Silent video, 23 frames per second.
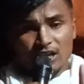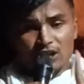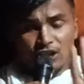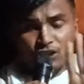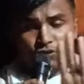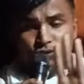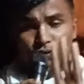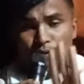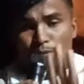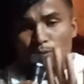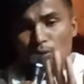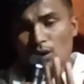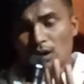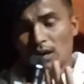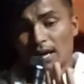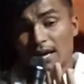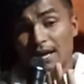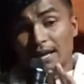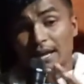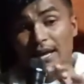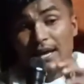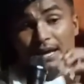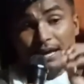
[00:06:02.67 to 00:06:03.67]
শ্রীকৃষ্ণ
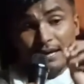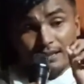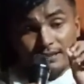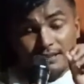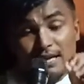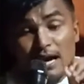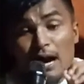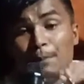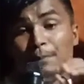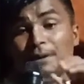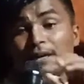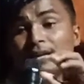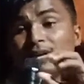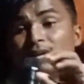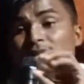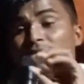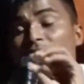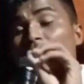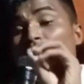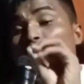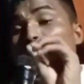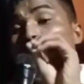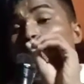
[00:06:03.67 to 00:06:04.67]
বললেন যে আমি
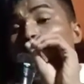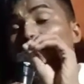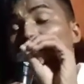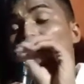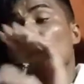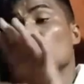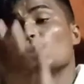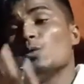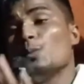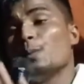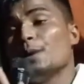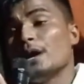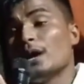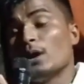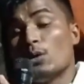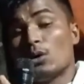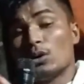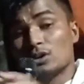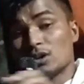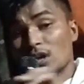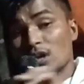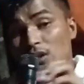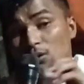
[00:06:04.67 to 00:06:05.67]
গীতায় অর্ধরূপে
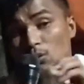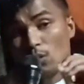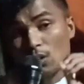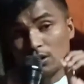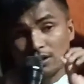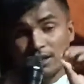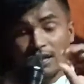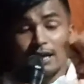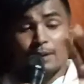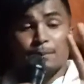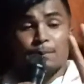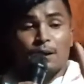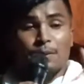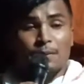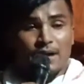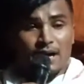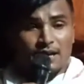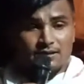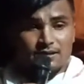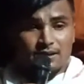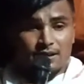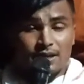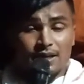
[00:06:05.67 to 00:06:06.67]
অর্থাৎ অর্ধেকভাবে
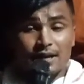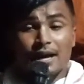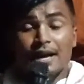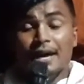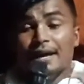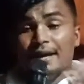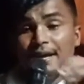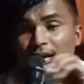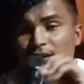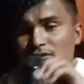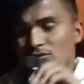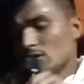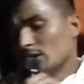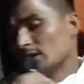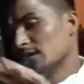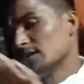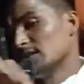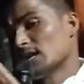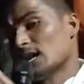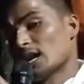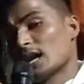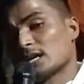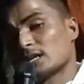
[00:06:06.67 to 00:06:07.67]
আসি এই জন্য
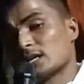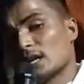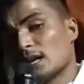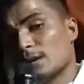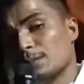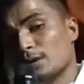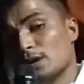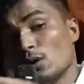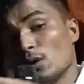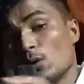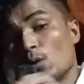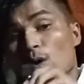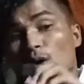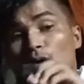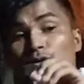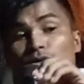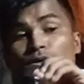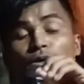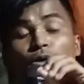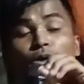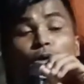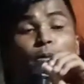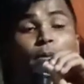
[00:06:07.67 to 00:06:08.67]
গীতার একটা নাম কি
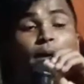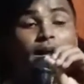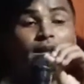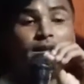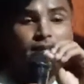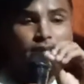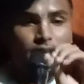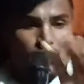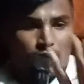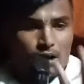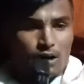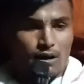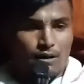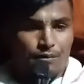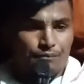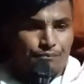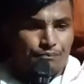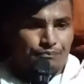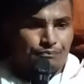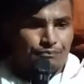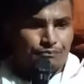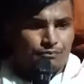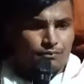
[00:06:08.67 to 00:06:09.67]
অর্ধমাত্রা
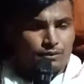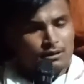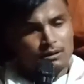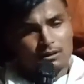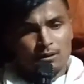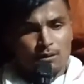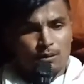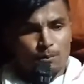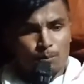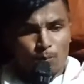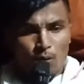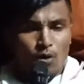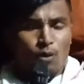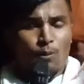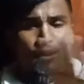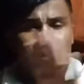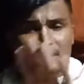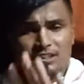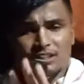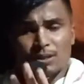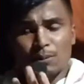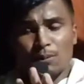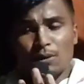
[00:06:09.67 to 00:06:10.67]

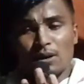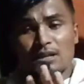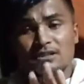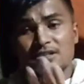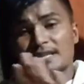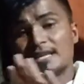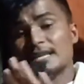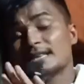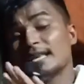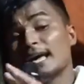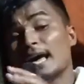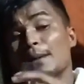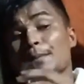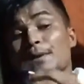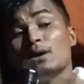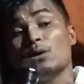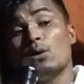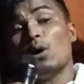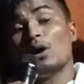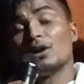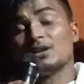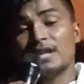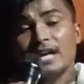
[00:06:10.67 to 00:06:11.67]
ভগবান নিজে বললেন যে গীতায় আমি
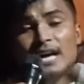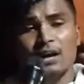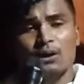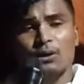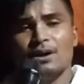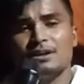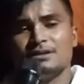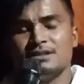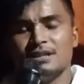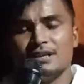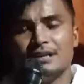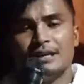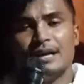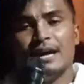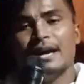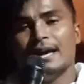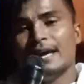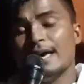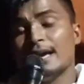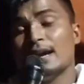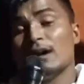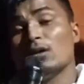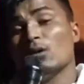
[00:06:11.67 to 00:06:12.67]
অর্ধেক রয়েছি
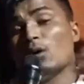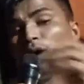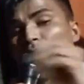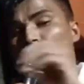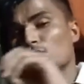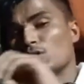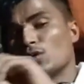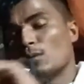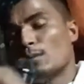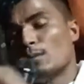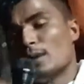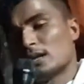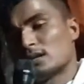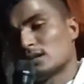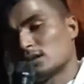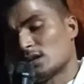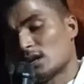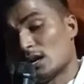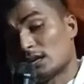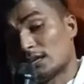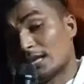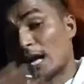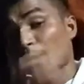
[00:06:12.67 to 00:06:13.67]
এইখানে
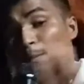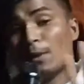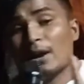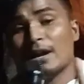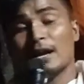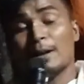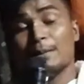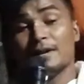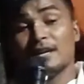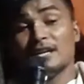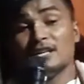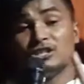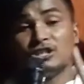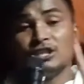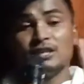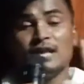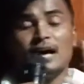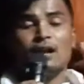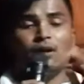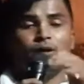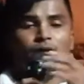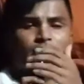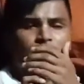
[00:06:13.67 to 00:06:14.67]
অর্ধমাত্রা তারপরের নাম কি
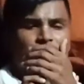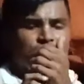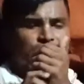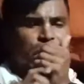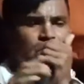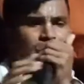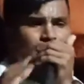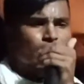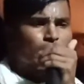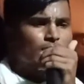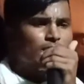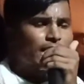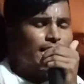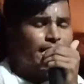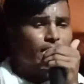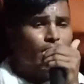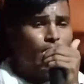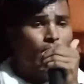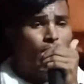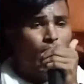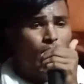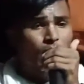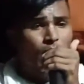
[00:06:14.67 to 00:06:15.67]
চিদানন্দা চিদানন্দা
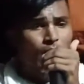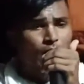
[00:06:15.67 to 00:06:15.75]
কেন